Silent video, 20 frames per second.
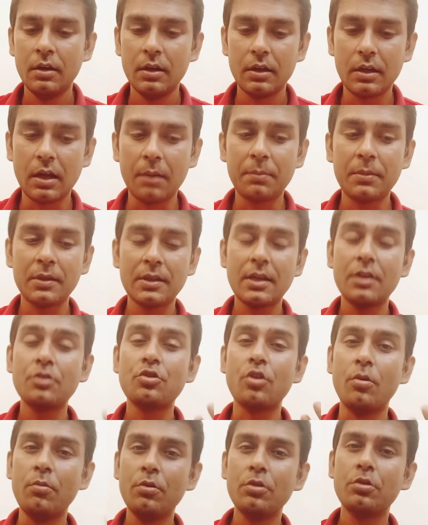ক্লাবটা তাদের
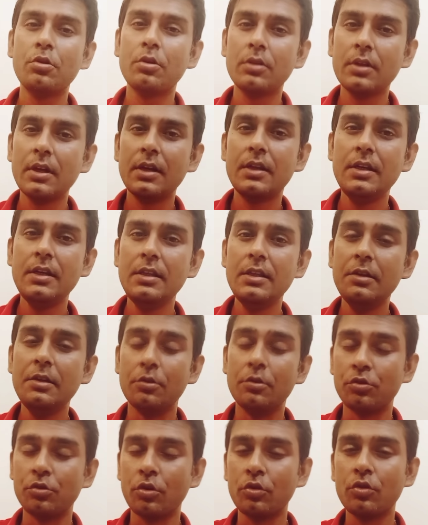সমর্থকদের কি দিল
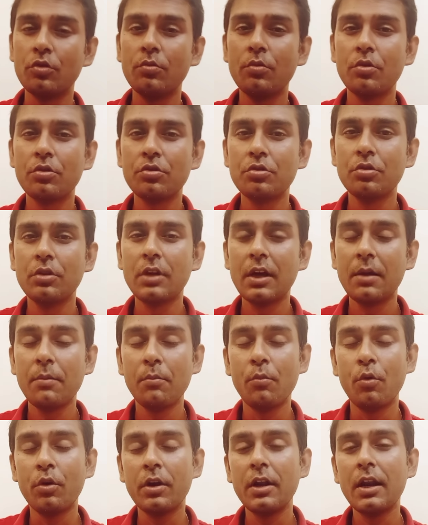শতবর্ষটা
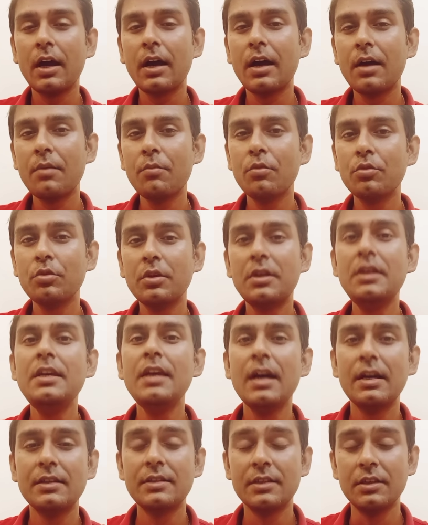মনে রাখার মতো কি
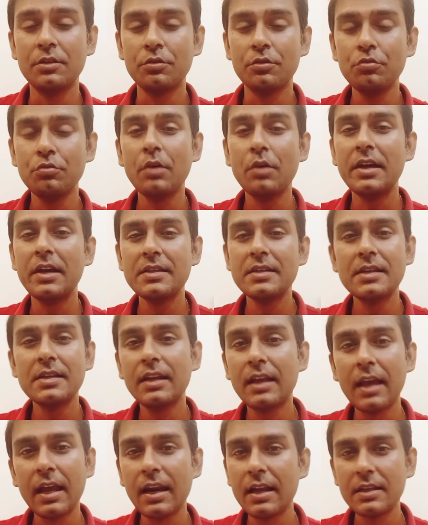আছে শুধু আইএসএল
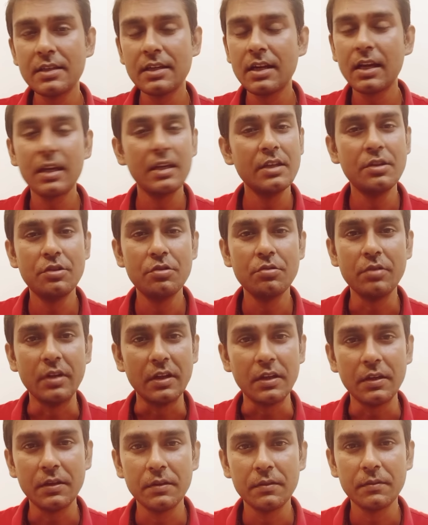খেলা ছাড়া কিচ্ছু নেই